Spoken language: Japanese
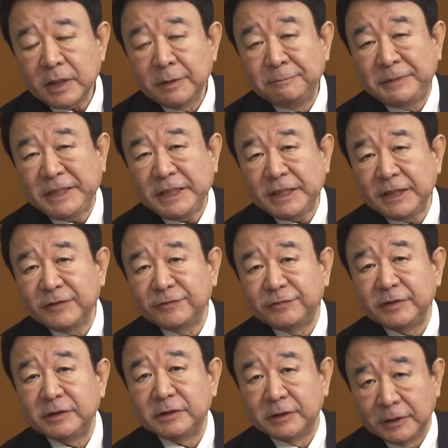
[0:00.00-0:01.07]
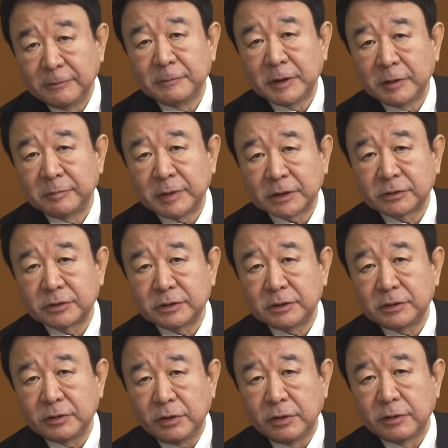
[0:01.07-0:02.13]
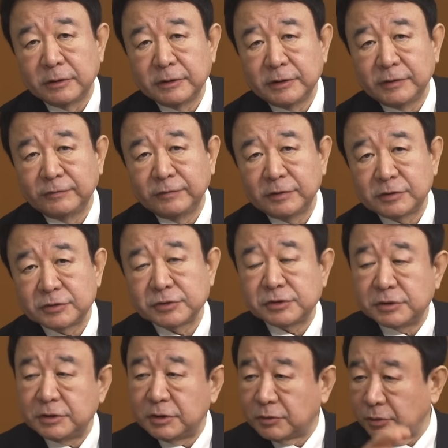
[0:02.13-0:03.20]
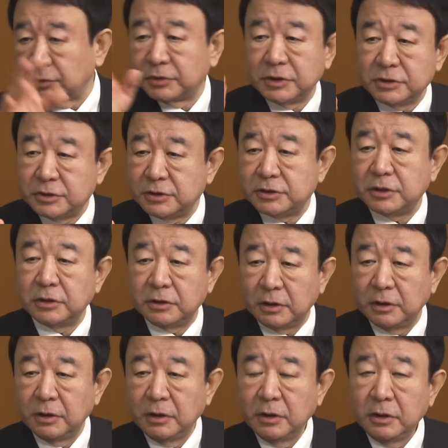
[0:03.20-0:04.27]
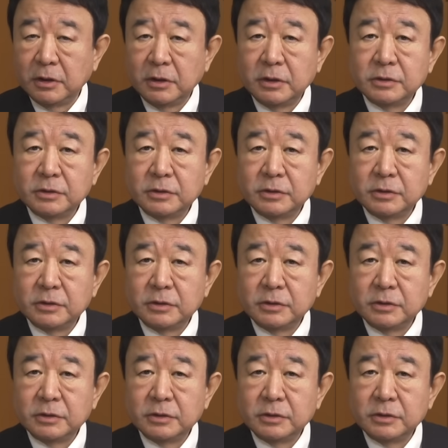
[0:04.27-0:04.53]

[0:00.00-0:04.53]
ビーイーブイ、ね、バッテリーの イーブイ 中心にこう展示してて、うん、